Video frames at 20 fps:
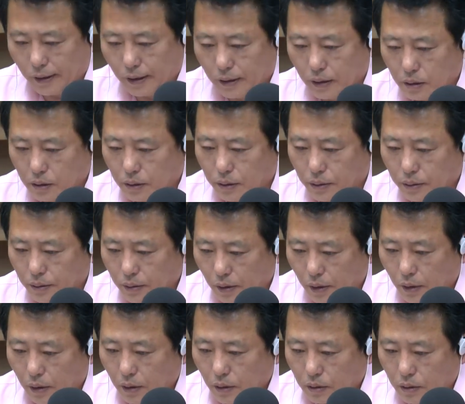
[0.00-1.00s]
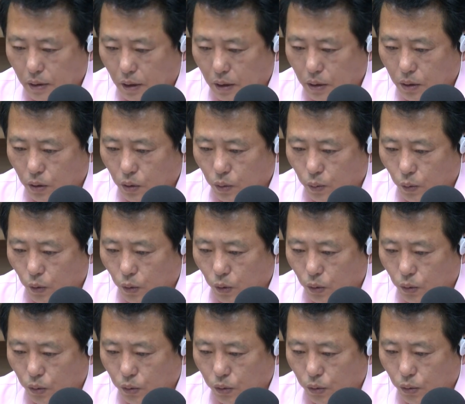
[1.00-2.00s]
알겠어요. 자, 그리고
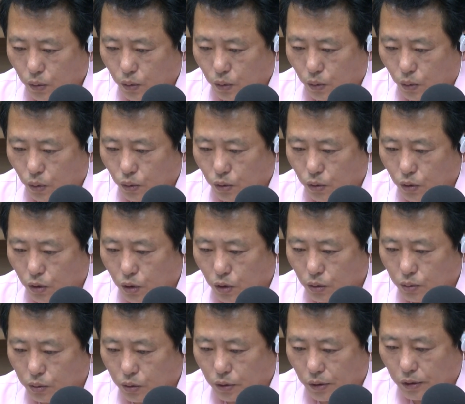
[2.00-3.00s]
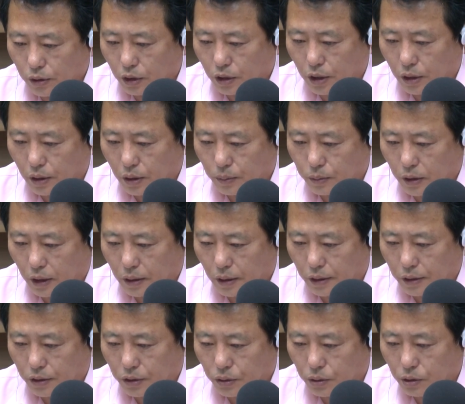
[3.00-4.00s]
뭐 오늘부터 이제 긴급
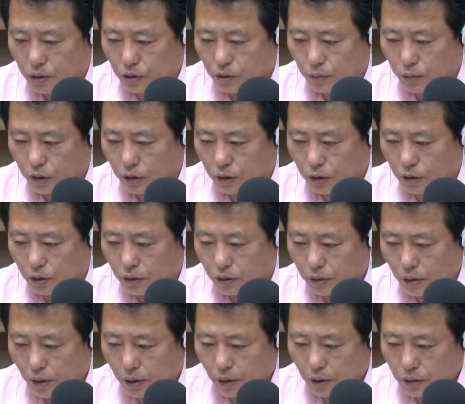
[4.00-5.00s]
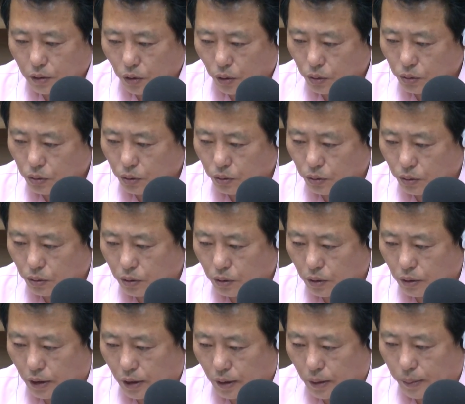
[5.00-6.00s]
재난 지원금이
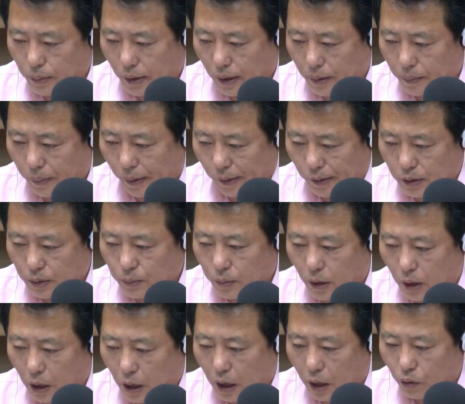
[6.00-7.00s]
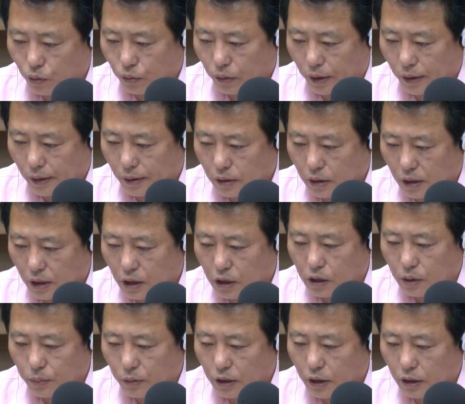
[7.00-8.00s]
저소득층 이백팔십만 가구에 이제 네.
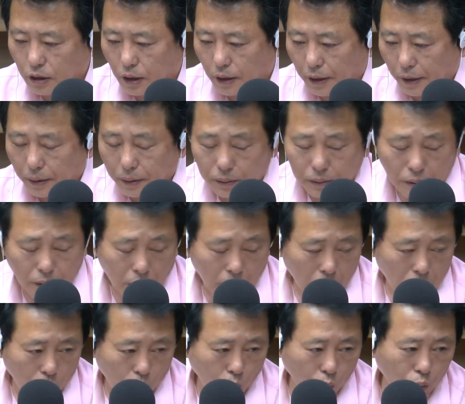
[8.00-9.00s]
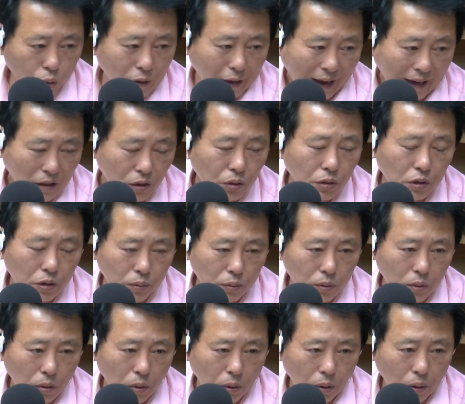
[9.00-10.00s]
입금이 되잖아요. 네. 오후 예. 다섯
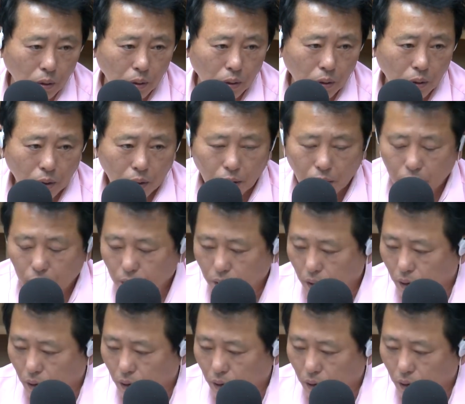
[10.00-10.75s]
시부터 맞습니다.